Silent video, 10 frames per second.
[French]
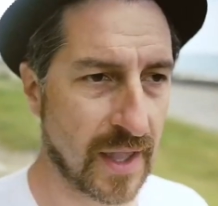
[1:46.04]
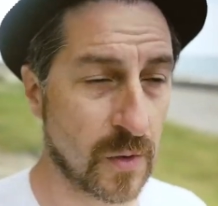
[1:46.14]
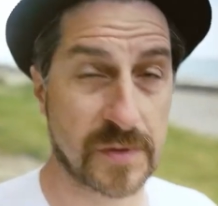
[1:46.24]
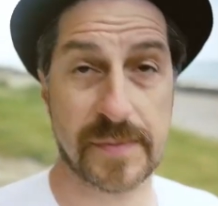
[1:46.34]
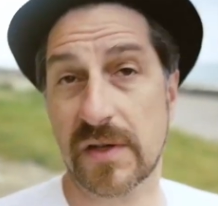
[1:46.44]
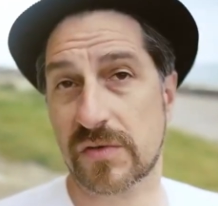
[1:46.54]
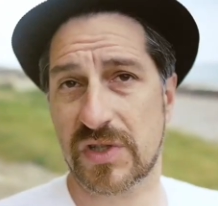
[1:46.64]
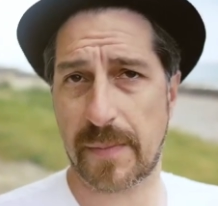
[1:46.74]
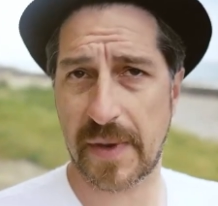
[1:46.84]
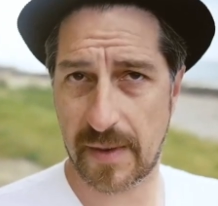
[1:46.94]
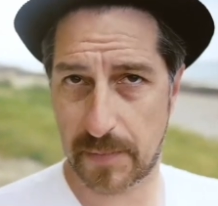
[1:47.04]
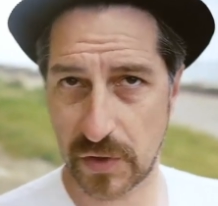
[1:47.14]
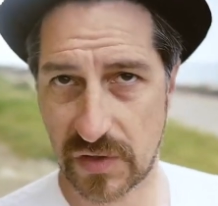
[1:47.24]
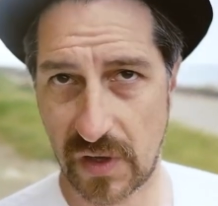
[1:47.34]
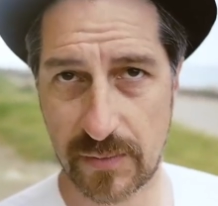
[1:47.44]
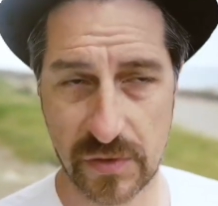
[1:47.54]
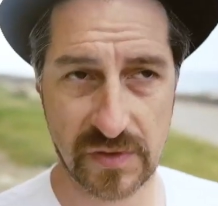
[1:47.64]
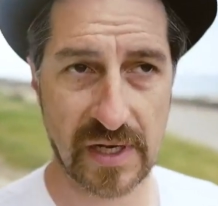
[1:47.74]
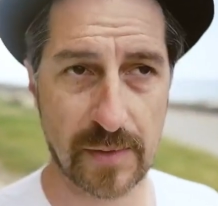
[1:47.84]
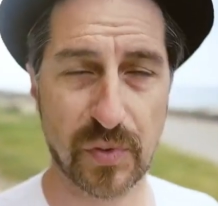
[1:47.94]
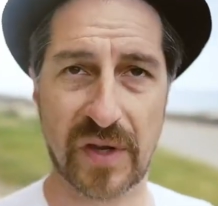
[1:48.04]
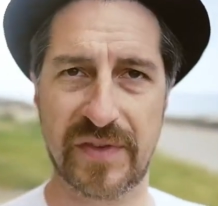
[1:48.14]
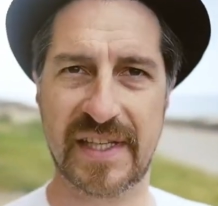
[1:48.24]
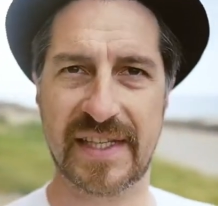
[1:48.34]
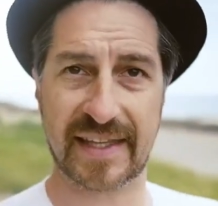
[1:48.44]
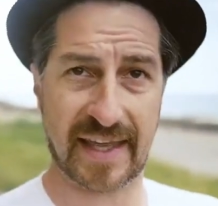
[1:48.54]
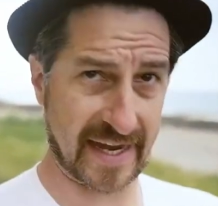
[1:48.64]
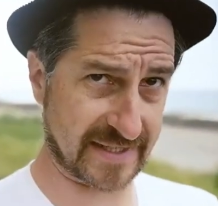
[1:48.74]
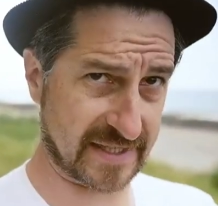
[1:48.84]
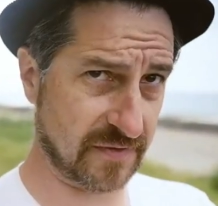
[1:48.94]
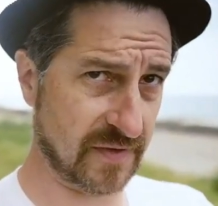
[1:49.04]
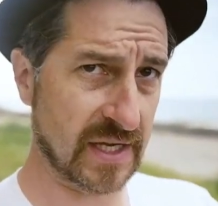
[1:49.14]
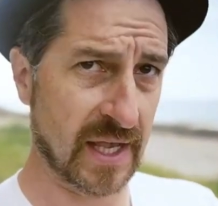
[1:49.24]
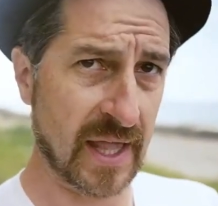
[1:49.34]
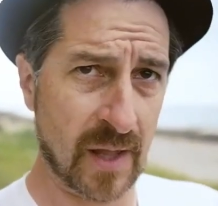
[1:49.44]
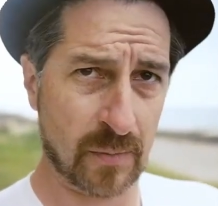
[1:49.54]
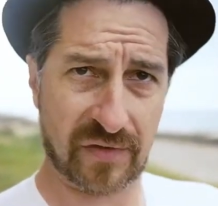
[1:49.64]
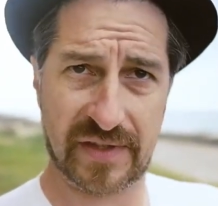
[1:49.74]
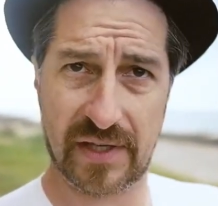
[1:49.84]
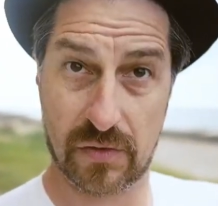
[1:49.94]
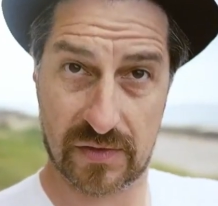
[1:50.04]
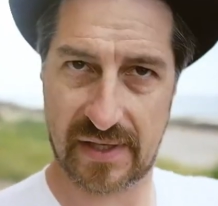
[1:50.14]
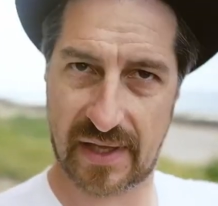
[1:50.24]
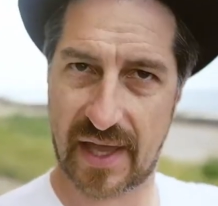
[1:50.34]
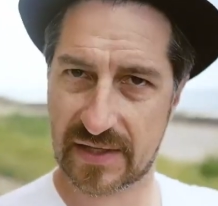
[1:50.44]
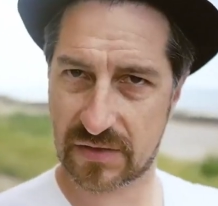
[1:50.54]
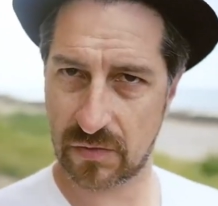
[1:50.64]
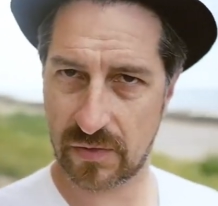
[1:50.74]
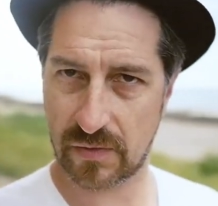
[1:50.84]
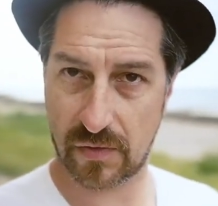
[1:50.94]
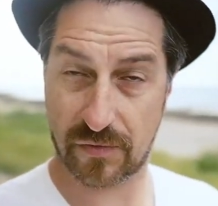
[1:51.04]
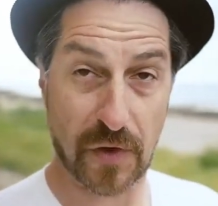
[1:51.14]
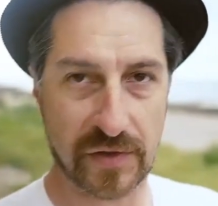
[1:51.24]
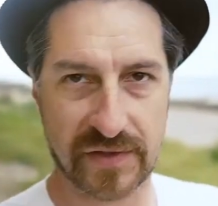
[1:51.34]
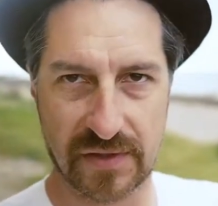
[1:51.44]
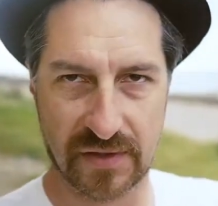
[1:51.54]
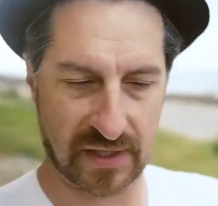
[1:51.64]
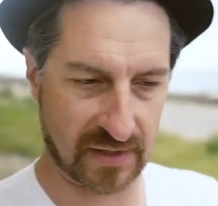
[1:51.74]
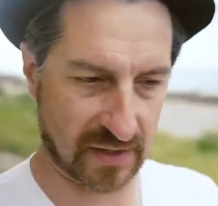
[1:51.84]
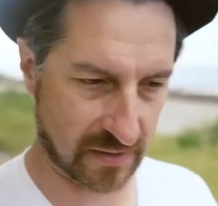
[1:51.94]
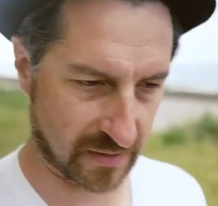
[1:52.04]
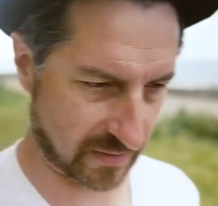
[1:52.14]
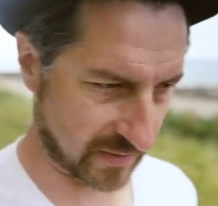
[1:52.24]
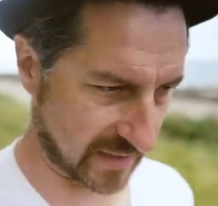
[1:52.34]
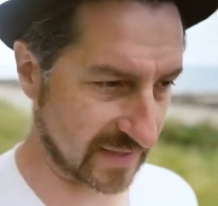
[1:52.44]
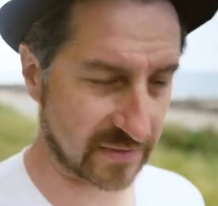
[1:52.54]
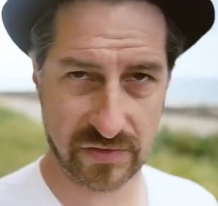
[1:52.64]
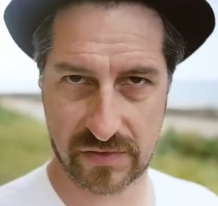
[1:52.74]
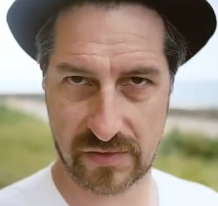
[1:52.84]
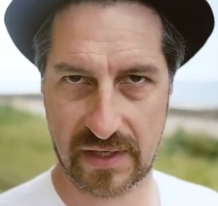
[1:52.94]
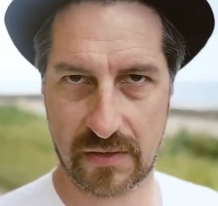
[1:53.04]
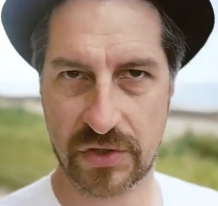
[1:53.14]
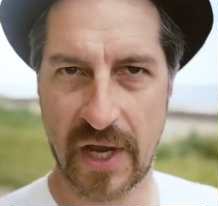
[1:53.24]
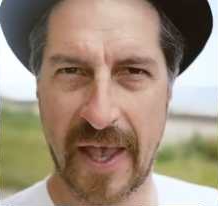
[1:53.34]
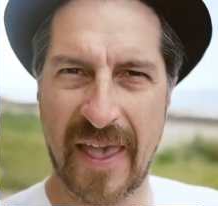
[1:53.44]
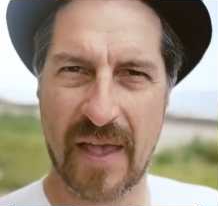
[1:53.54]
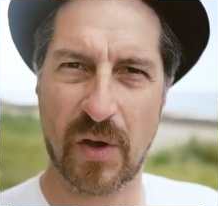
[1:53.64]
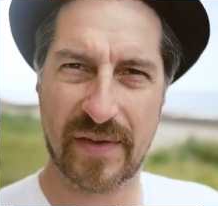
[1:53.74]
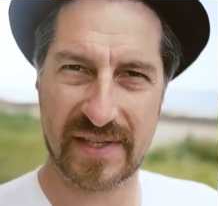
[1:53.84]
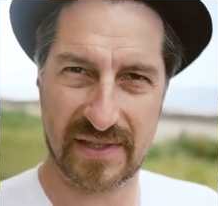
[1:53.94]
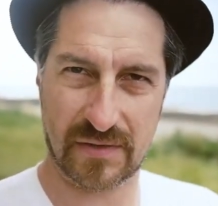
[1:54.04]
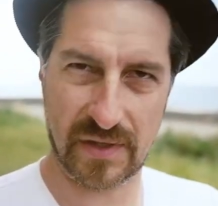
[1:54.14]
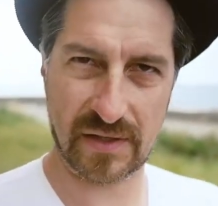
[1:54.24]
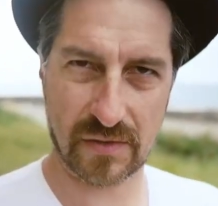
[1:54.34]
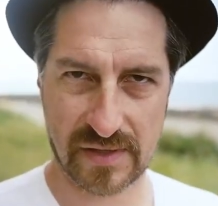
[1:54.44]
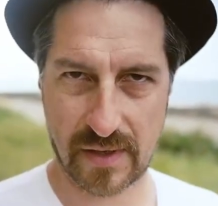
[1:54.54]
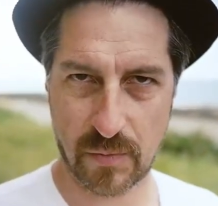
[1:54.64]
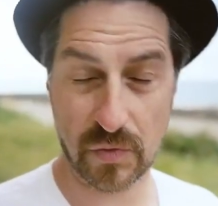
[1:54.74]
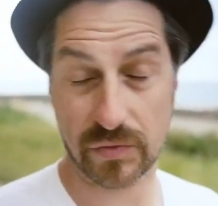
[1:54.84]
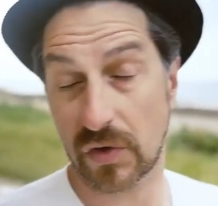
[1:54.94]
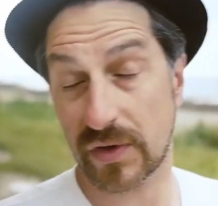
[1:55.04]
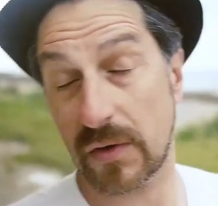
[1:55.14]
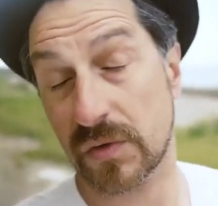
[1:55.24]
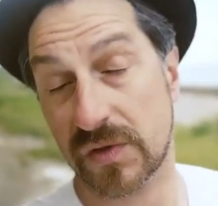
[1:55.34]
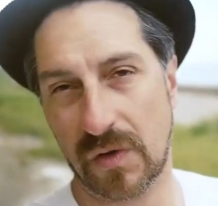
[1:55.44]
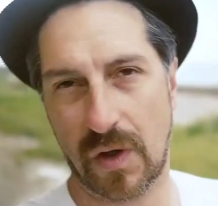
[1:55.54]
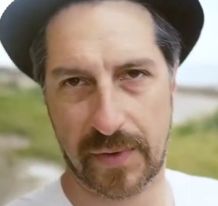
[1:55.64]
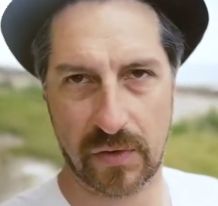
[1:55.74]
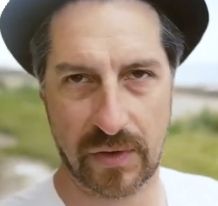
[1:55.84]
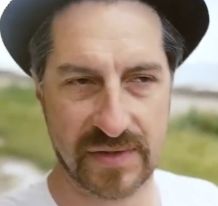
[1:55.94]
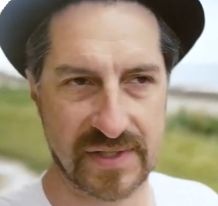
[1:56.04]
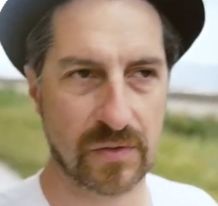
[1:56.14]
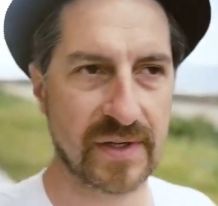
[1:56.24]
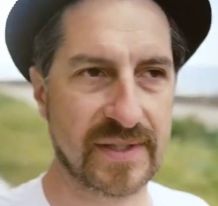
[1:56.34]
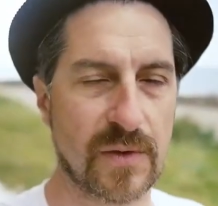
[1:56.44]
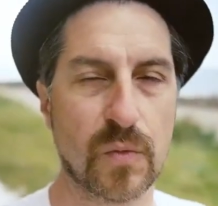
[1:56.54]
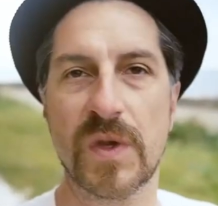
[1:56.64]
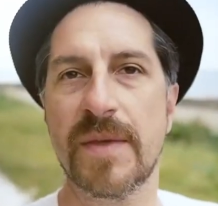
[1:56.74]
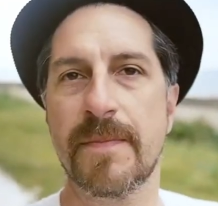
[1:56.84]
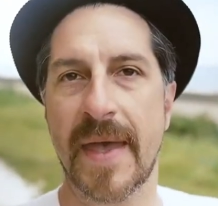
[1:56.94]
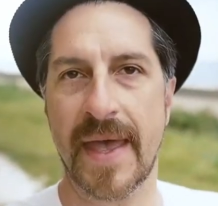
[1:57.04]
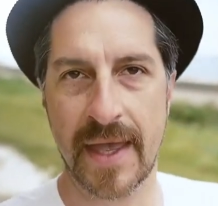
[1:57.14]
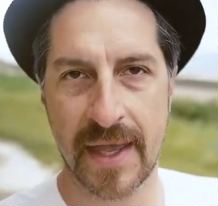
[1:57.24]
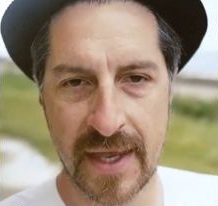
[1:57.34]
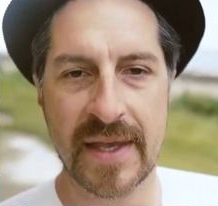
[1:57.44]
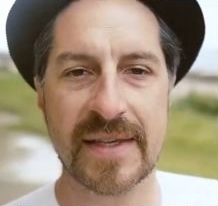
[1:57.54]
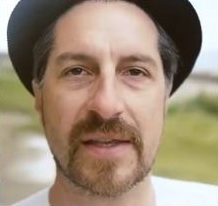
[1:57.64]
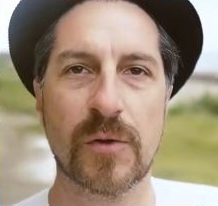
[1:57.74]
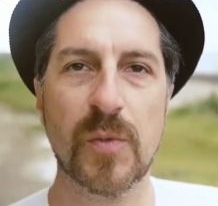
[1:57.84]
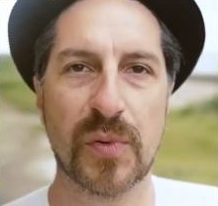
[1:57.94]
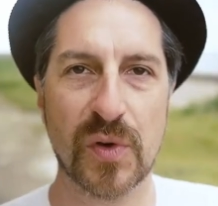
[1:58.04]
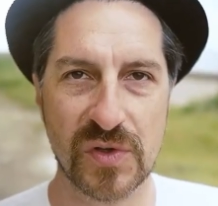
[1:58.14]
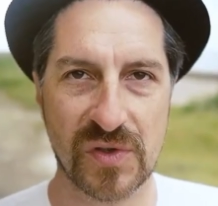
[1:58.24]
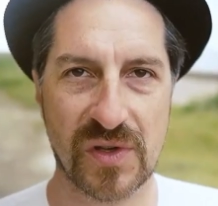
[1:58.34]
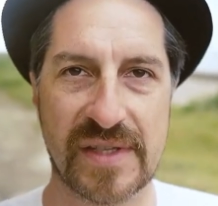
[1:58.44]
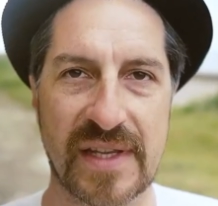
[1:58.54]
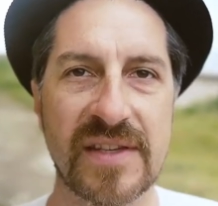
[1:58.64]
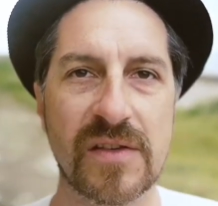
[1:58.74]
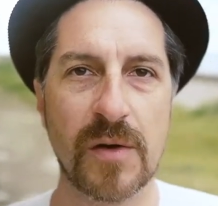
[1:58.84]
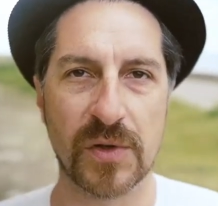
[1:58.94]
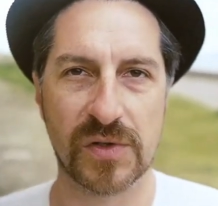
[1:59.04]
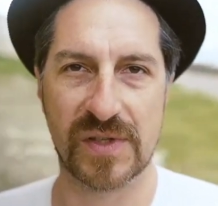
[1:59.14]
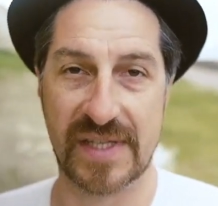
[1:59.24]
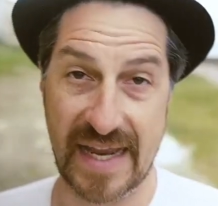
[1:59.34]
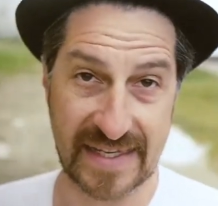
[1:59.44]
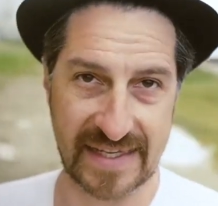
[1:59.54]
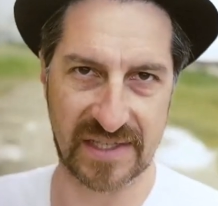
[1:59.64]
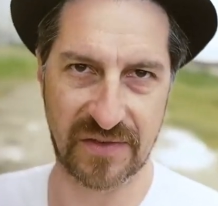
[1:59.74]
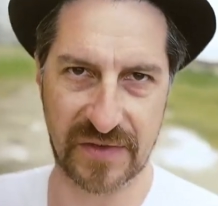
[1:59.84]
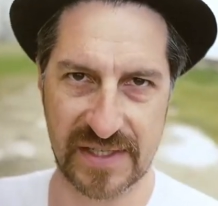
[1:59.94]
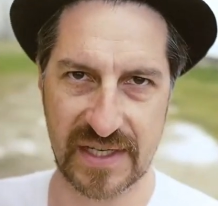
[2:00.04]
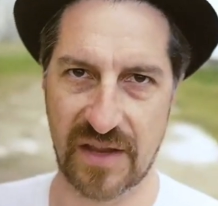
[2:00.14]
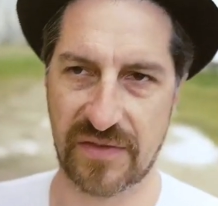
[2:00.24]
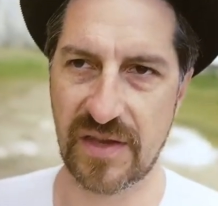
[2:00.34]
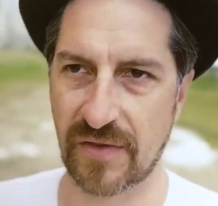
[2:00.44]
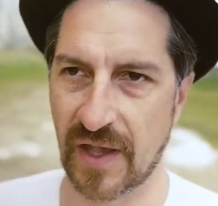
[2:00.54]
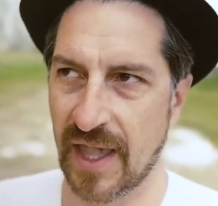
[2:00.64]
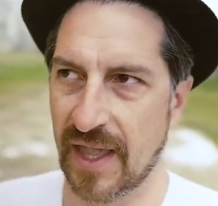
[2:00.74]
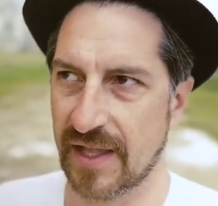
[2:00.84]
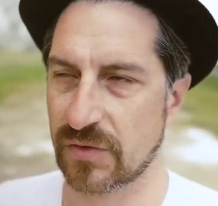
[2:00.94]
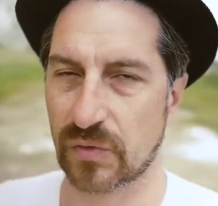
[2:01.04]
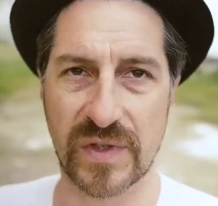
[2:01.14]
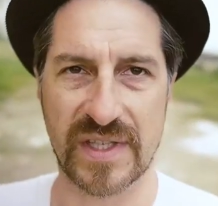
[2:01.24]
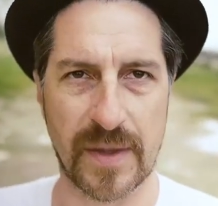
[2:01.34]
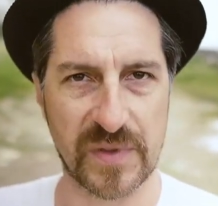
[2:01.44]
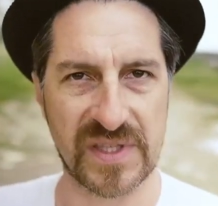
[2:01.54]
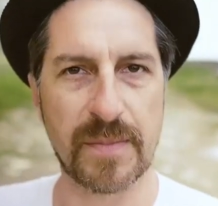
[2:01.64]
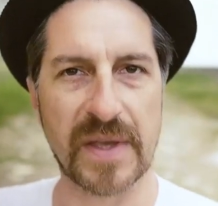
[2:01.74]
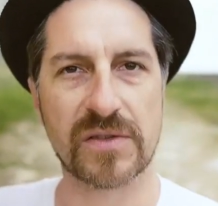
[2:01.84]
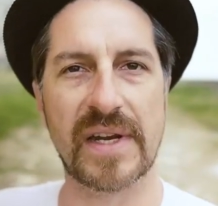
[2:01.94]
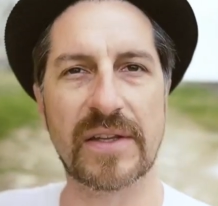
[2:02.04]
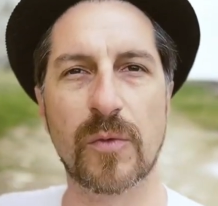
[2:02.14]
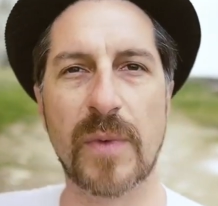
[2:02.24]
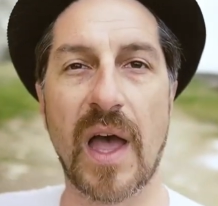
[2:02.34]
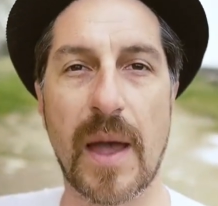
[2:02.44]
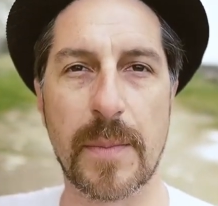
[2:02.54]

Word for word: on se met dans ce que j'appelle un bunker émotionnel. Pour éviter d'être activé, pour éviter que ces réactions euh, fortes euh, et, intenses se déclenchent, eh bien on va s'isoler dans un monde dans lequel on se sent a priori en sécurité. Oui, mais ça nous pose dans un isolement social qui est difficile à vivre et surtout qui est impossible parce que l'être humain a